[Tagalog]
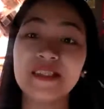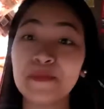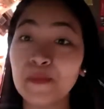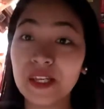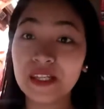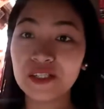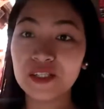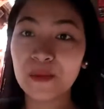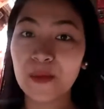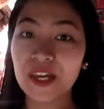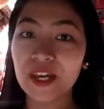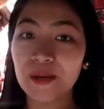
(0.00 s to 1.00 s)
It's me,
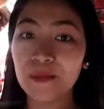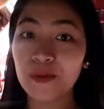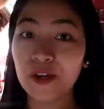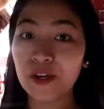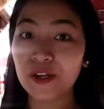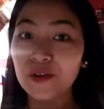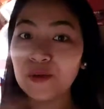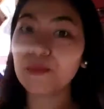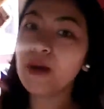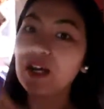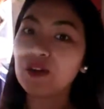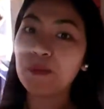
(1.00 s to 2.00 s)
Shamay Javier. Kung
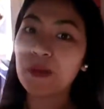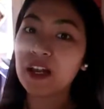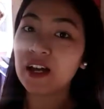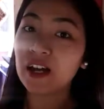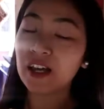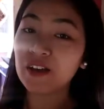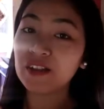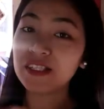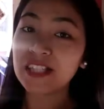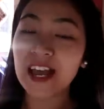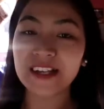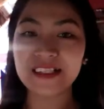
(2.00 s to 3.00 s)
bago pa lang kayo
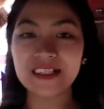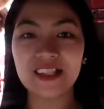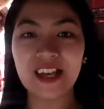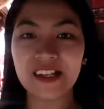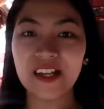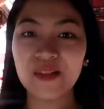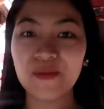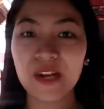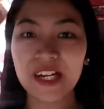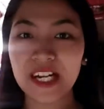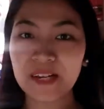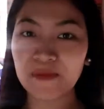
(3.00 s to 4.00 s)
sa akin channel,
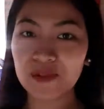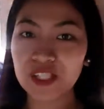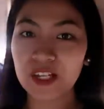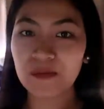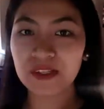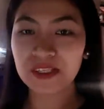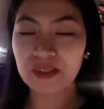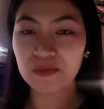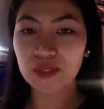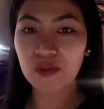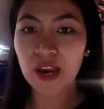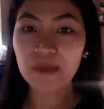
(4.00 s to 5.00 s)
huwag kalimutan
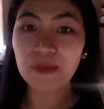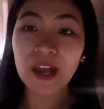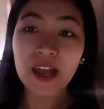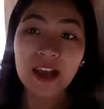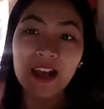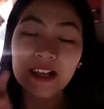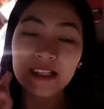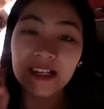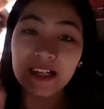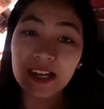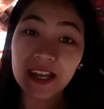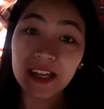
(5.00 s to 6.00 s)
mag-subscribe at
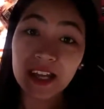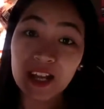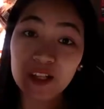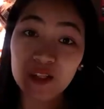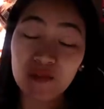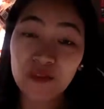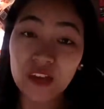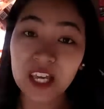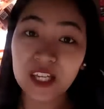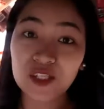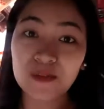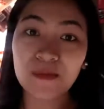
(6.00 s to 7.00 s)
i-click ang
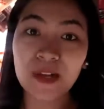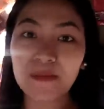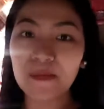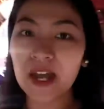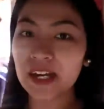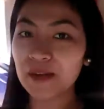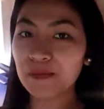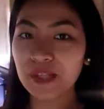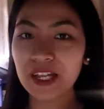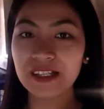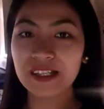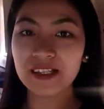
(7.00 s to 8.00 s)
notification bell para
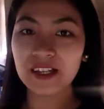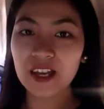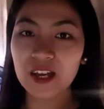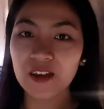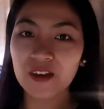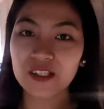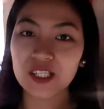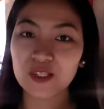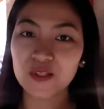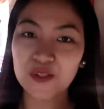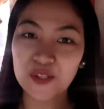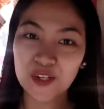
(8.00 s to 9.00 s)
updated kayo sa
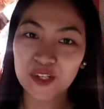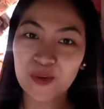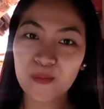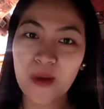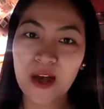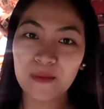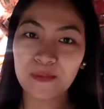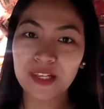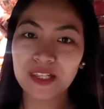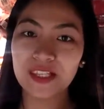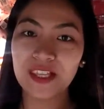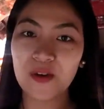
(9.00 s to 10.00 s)
susunod ko pang
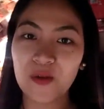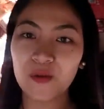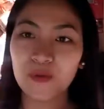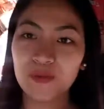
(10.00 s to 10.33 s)
video.